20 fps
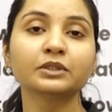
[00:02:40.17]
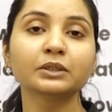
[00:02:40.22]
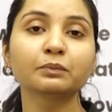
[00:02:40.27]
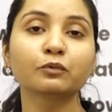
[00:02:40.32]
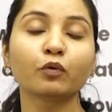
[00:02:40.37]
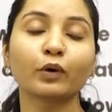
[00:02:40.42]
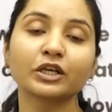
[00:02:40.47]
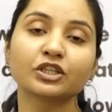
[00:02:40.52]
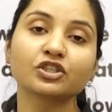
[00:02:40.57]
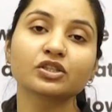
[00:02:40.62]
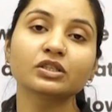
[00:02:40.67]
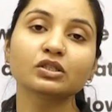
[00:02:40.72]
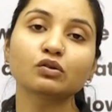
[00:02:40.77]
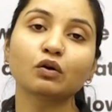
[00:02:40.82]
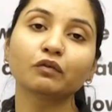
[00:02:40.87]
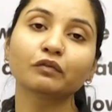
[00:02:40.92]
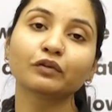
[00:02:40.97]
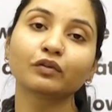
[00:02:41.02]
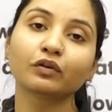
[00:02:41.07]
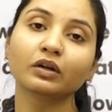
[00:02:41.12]
जब क्वेश्चन
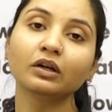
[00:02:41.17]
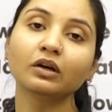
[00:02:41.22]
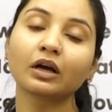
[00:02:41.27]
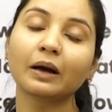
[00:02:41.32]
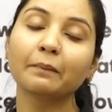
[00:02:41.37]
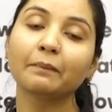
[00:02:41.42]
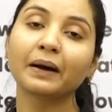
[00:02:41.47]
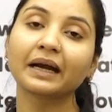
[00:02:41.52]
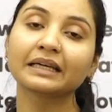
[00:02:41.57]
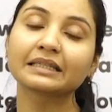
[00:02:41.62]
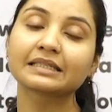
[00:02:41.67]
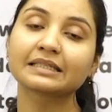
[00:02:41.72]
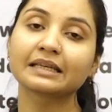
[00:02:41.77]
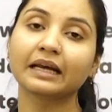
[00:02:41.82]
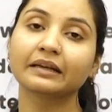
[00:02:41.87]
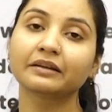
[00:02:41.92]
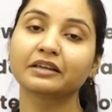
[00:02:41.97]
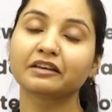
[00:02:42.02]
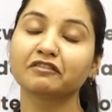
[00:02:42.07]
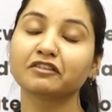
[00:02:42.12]
सॉल्व करोगे ना कंबाइंड
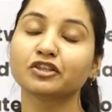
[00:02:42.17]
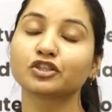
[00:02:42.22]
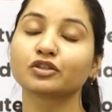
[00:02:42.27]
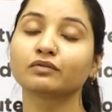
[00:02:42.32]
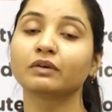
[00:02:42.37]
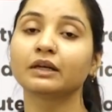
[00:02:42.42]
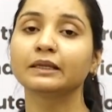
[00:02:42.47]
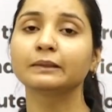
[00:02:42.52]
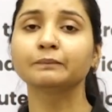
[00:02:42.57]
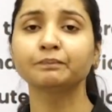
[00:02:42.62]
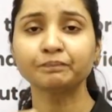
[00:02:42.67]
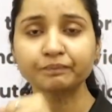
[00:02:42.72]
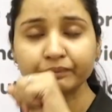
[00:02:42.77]
स्टैंडर्ड डिविजन वाले